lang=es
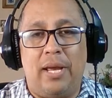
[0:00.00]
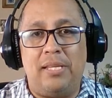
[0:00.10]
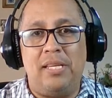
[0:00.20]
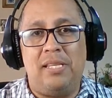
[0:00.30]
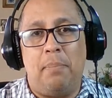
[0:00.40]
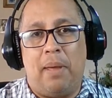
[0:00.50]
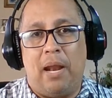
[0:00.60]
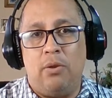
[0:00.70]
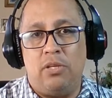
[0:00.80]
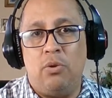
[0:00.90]
que existe
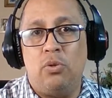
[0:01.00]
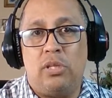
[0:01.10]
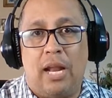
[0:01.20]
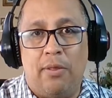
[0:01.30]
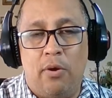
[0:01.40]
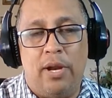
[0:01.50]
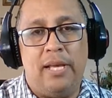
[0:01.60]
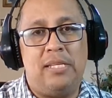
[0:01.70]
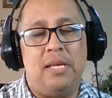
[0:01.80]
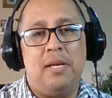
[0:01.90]
para los
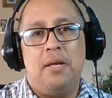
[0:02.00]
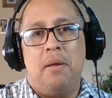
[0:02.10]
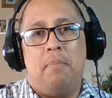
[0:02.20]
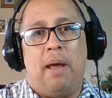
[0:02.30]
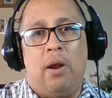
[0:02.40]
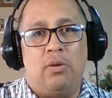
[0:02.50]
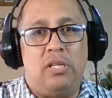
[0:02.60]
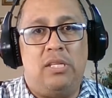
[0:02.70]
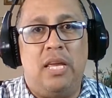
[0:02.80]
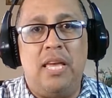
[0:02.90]
ilustradores, para los
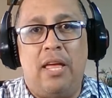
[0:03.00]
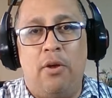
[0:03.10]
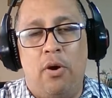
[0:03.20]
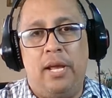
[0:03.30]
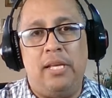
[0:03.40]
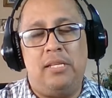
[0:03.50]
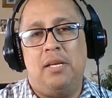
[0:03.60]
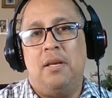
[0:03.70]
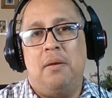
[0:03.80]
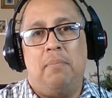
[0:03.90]
diseñadores,
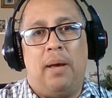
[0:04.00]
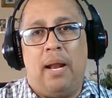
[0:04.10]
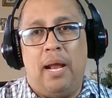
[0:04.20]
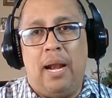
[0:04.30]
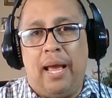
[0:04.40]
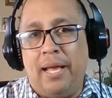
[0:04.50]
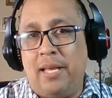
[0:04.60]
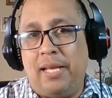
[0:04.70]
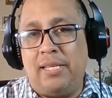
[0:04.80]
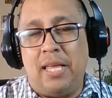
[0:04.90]
para la
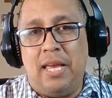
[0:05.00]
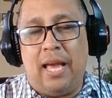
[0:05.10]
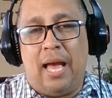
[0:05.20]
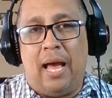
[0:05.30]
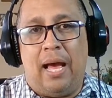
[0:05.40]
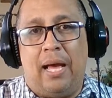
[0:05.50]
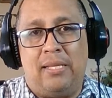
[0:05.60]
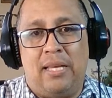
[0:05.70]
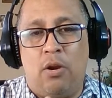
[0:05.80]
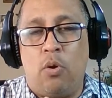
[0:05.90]
gente que se dedica a
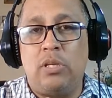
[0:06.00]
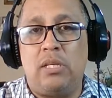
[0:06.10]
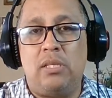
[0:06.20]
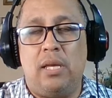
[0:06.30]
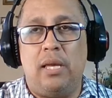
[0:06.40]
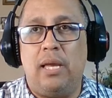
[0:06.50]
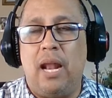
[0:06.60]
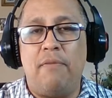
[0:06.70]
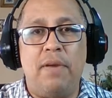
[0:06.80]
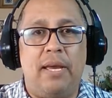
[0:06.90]
hacer cosas eh,
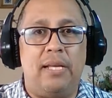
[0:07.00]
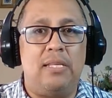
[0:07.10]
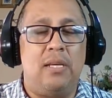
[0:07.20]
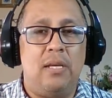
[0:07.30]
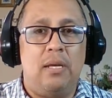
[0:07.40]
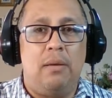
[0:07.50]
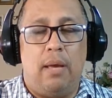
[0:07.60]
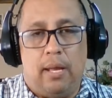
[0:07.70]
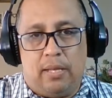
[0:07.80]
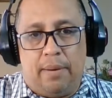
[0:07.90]
gráficas
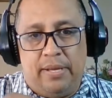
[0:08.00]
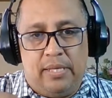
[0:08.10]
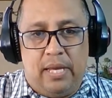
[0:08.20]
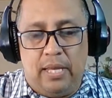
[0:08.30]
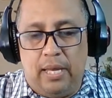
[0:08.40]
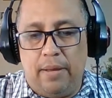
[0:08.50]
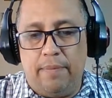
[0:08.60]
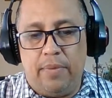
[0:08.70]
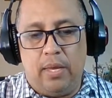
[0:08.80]
a través de